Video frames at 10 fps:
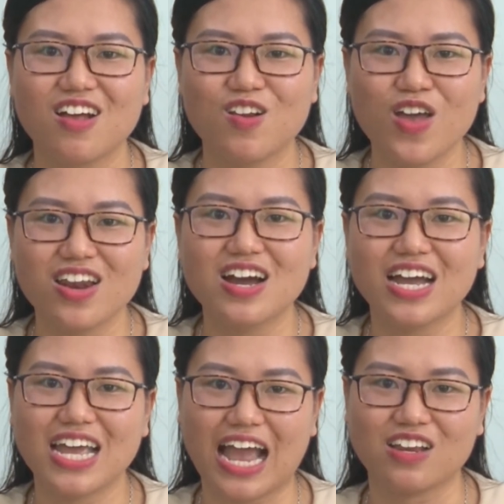luyện được
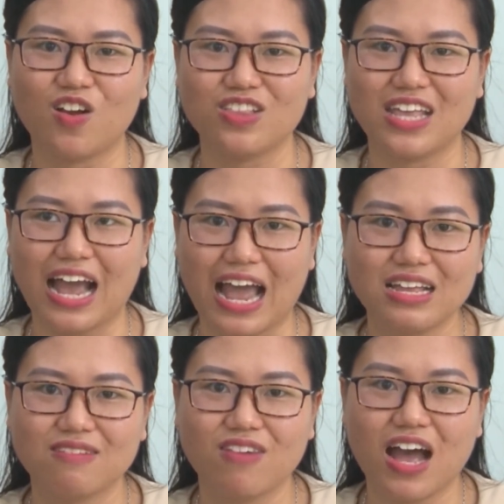cái cách nói tiếng
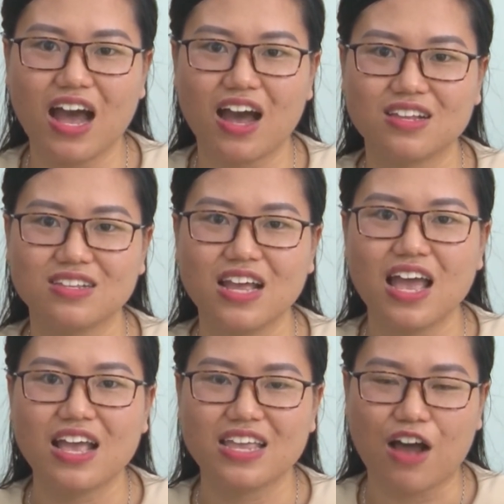Anh và
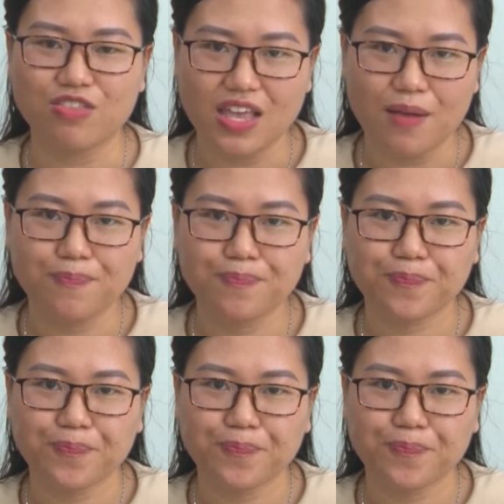giao tiếp,